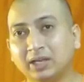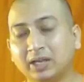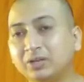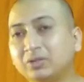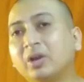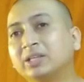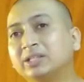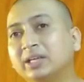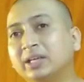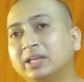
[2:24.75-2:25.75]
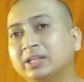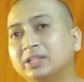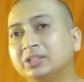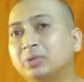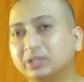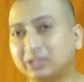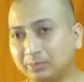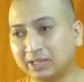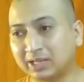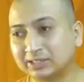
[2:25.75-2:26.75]
এই নয় যে জীবন
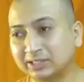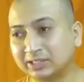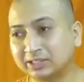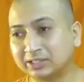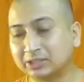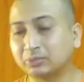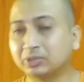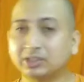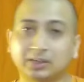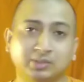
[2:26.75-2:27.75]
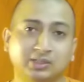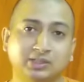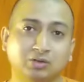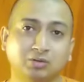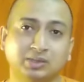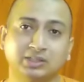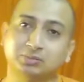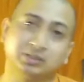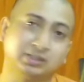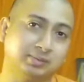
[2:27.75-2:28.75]
থেমে আছে জীবন থেমেছিল বা
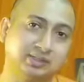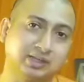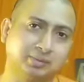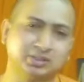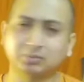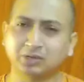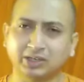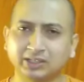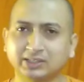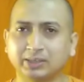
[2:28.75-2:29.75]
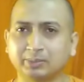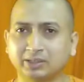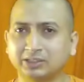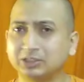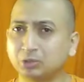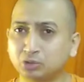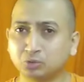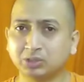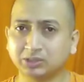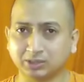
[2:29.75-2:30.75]
জীবন থেমে থাকবে জীবন এগিয়ে যাবে জীবন
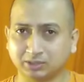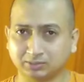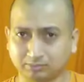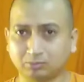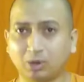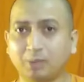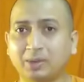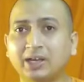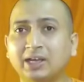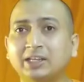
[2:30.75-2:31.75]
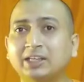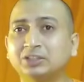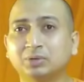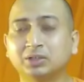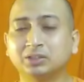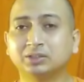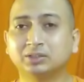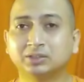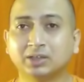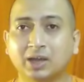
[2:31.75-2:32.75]
চলছে মহামারীকালীন কি জীবন
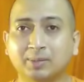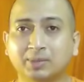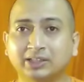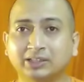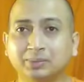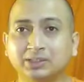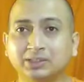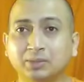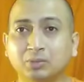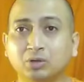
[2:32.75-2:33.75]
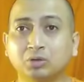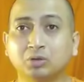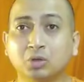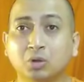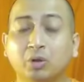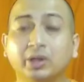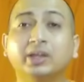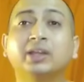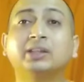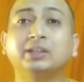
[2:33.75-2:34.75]
আমরা দেখতে পাচ্ছি না বরং
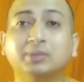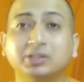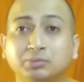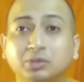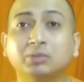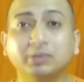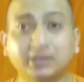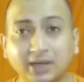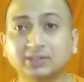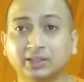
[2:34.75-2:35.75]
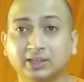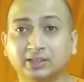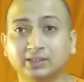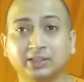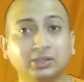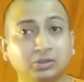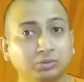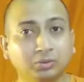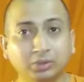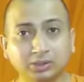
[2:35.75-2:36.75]
অনেক ক্ষেত্রেই আমরা জীবনের বিকাশ দেখেছি কিন্তু
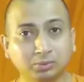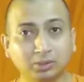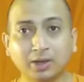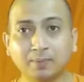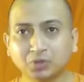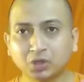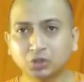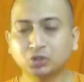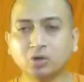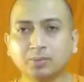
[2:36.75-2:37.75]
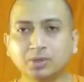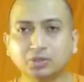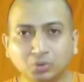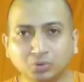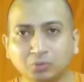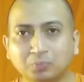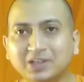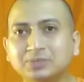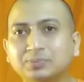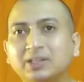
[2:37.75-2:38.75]
ওই যে বললাম যখন আমরা ছোট
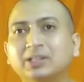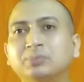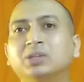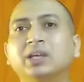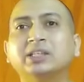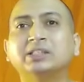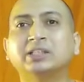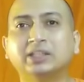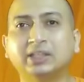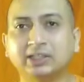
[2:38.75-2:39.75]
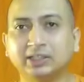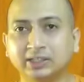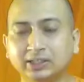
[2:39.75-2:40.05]
পার্সপেক্টিভ থেকে নিজেকে দেখি